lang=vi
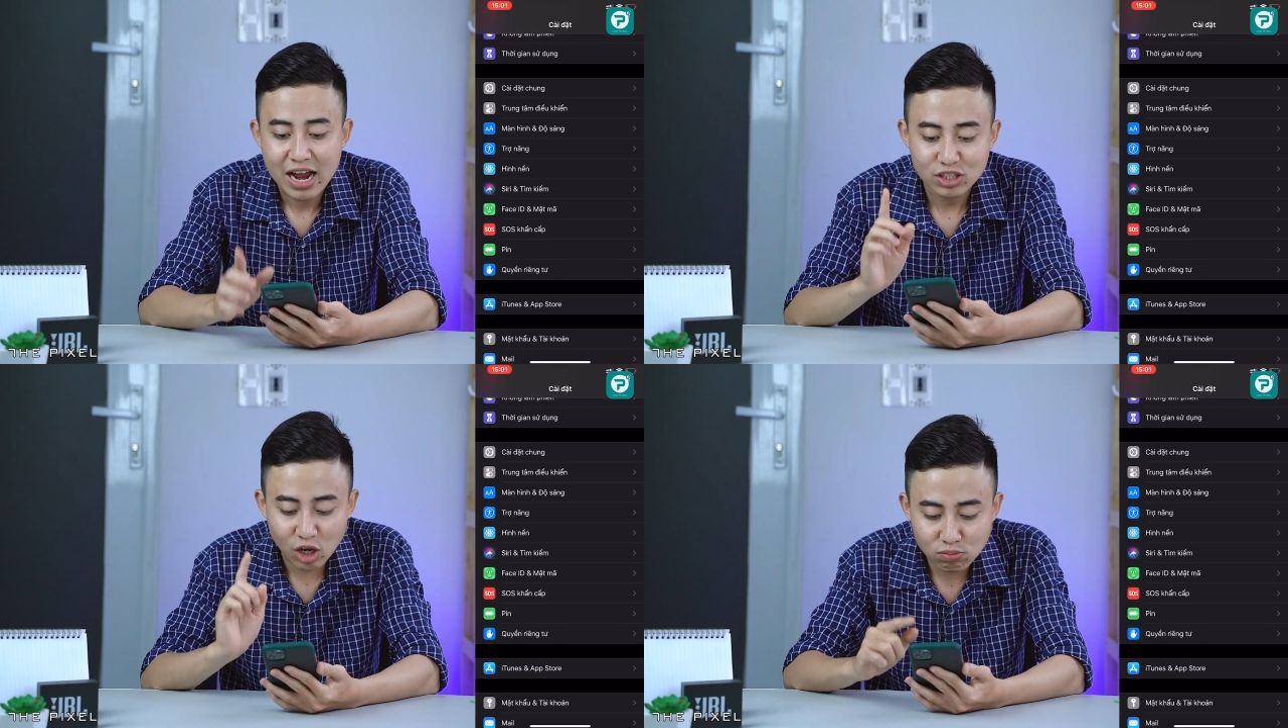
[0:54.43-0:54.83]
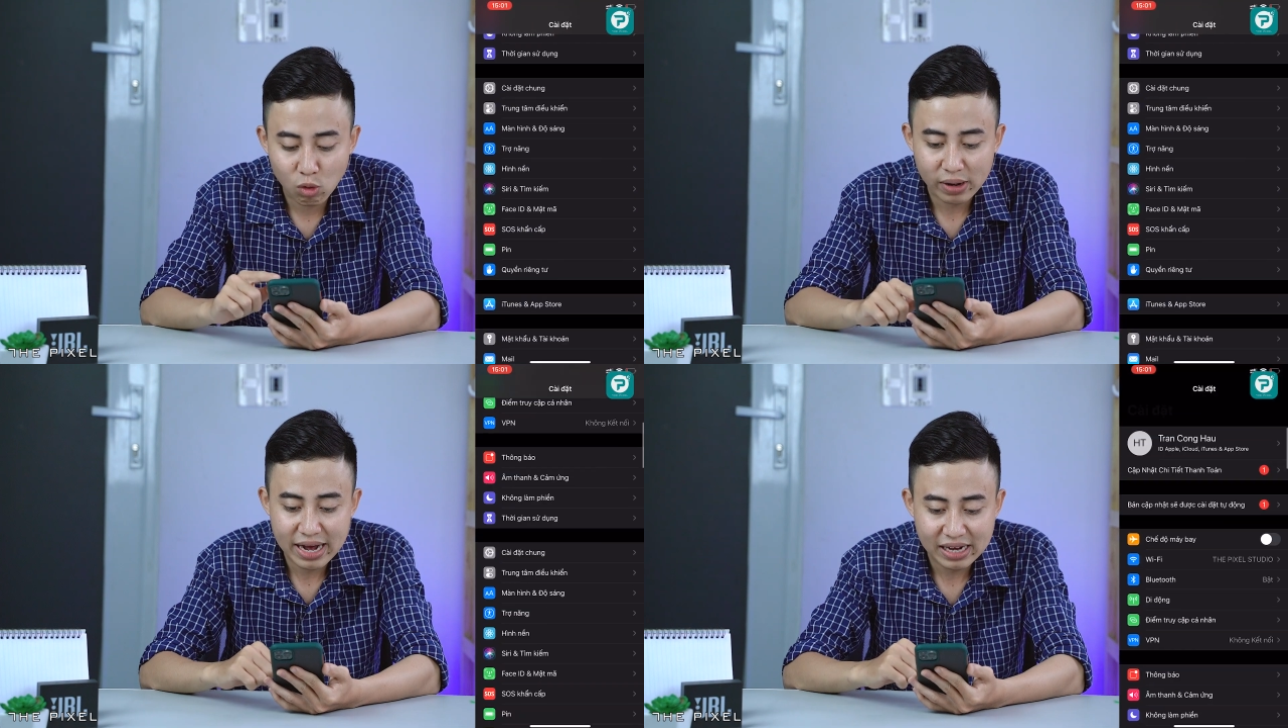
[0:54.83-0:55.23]
Trong
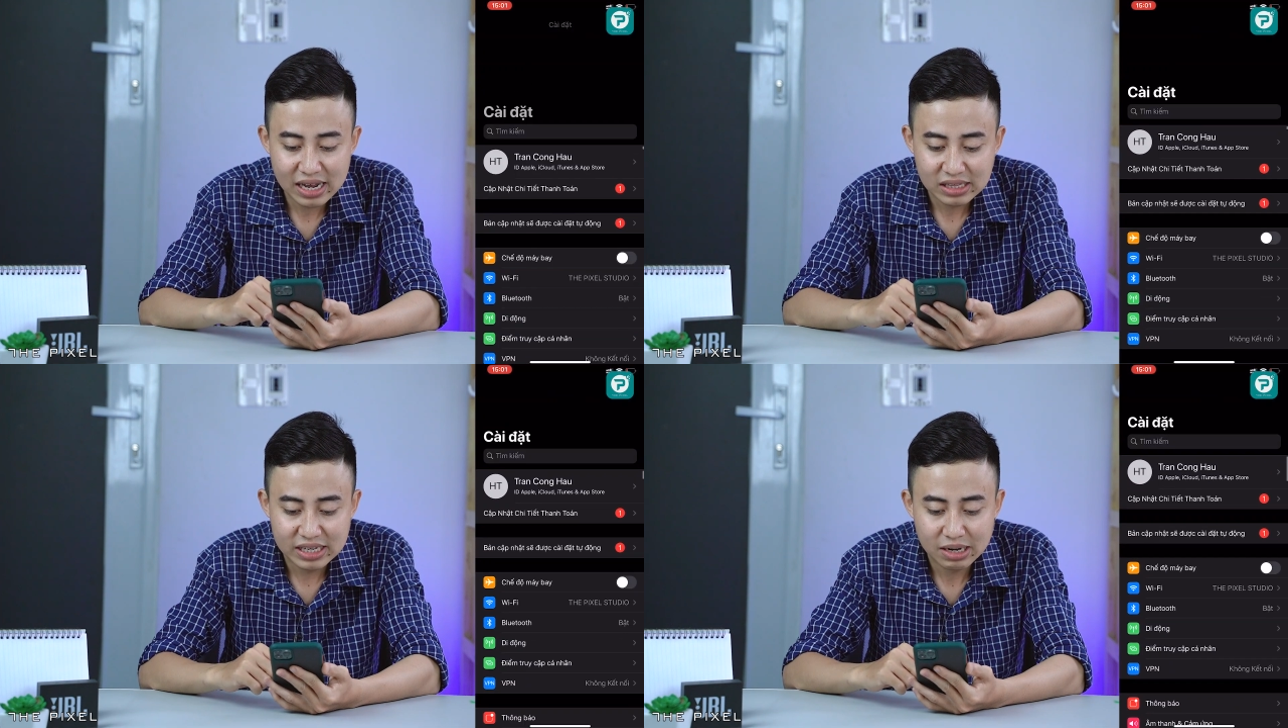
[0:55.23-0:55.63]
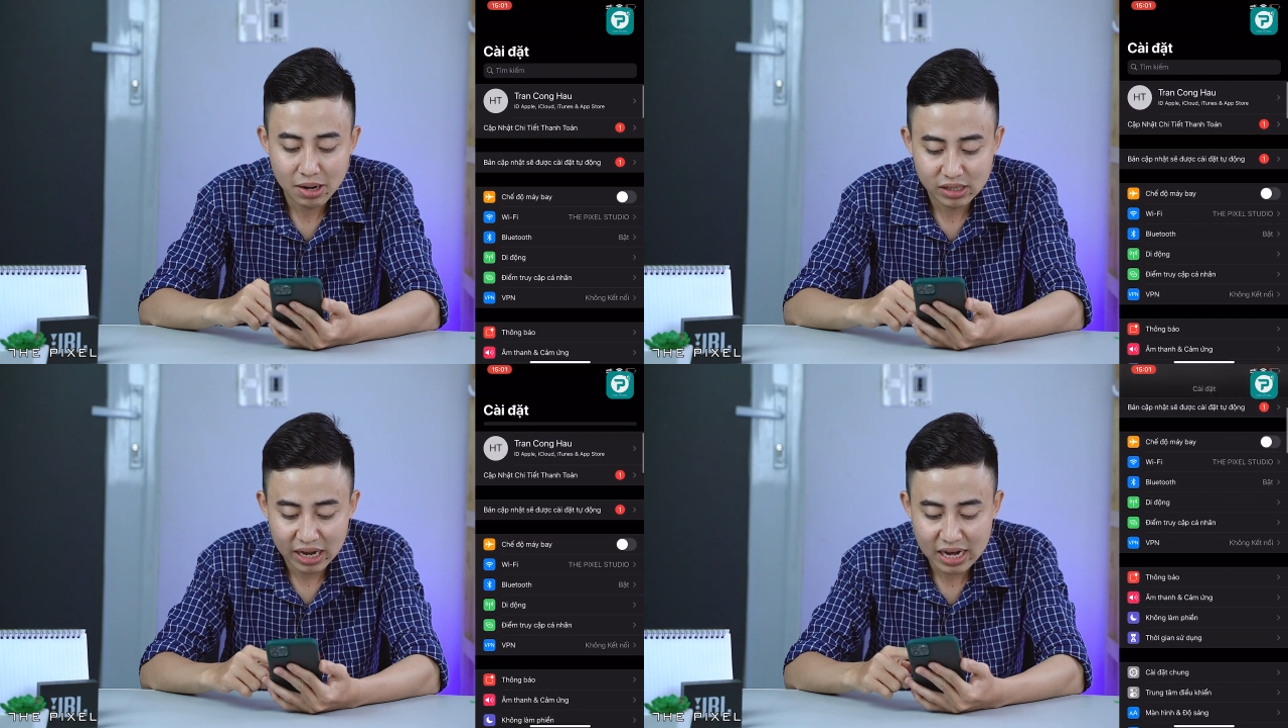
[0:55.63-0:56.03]
mục cài đặt á, thì các
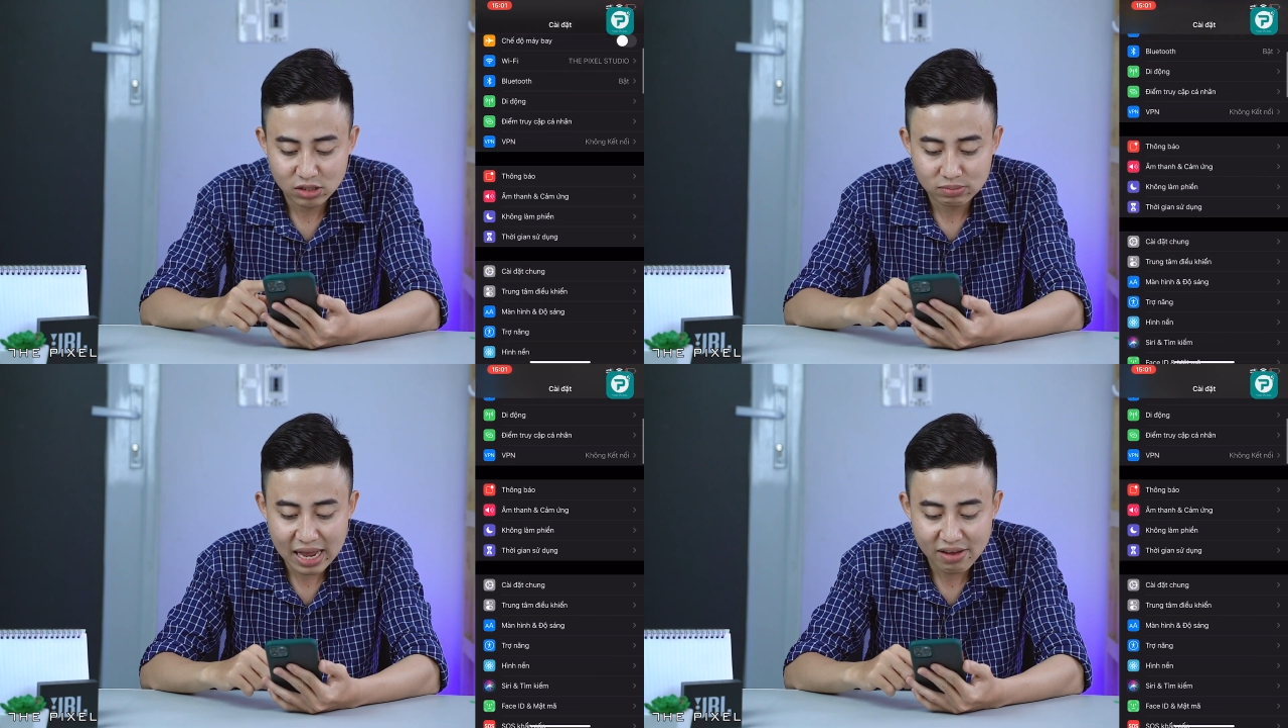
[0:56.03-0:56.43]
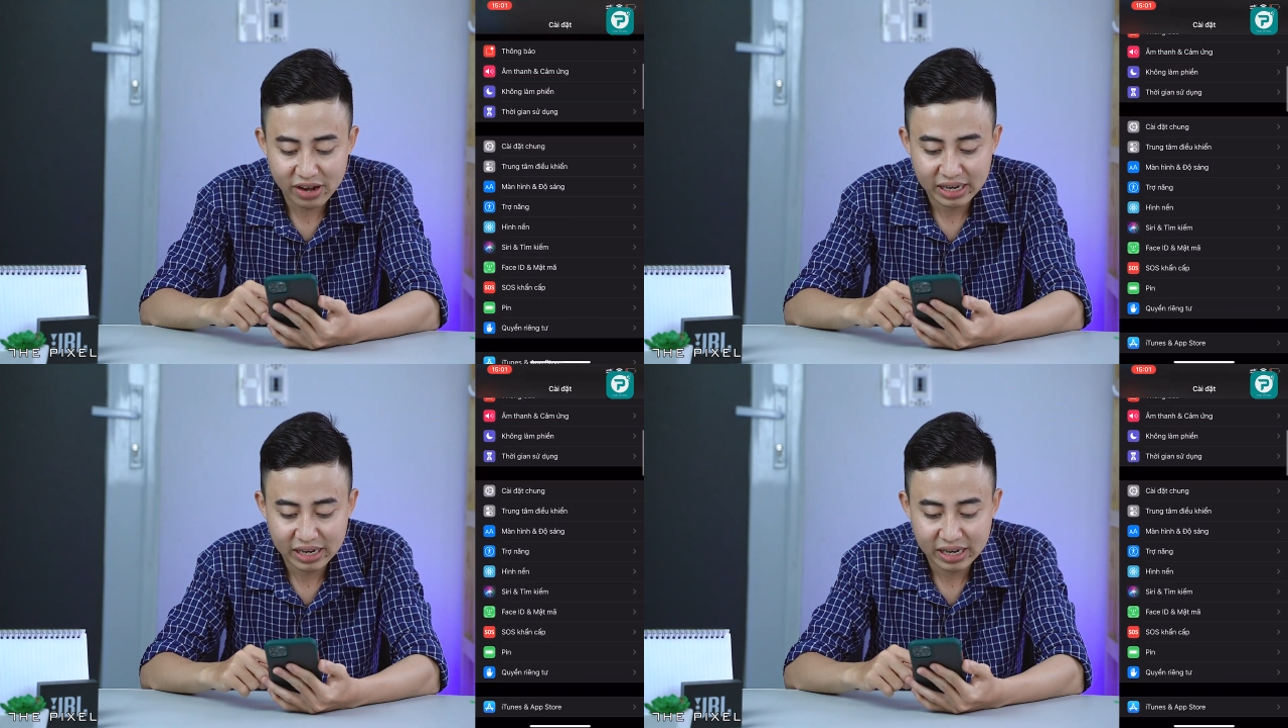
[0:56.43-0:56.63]
bạn thấy là chúng ta phải